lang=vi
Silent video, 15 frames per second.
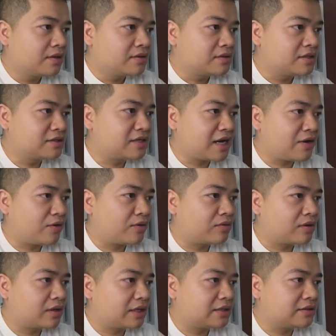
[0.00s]
Xin
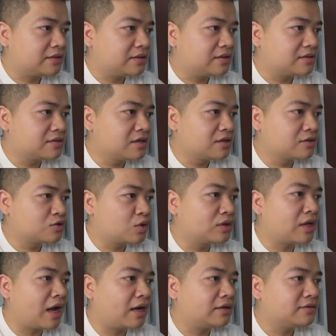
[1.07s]
chào anh Dương Xuân
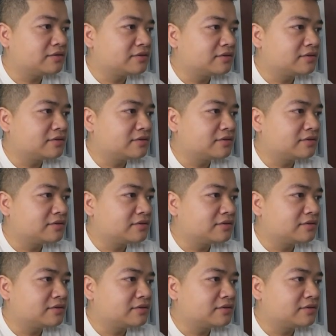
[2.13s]
Thắng.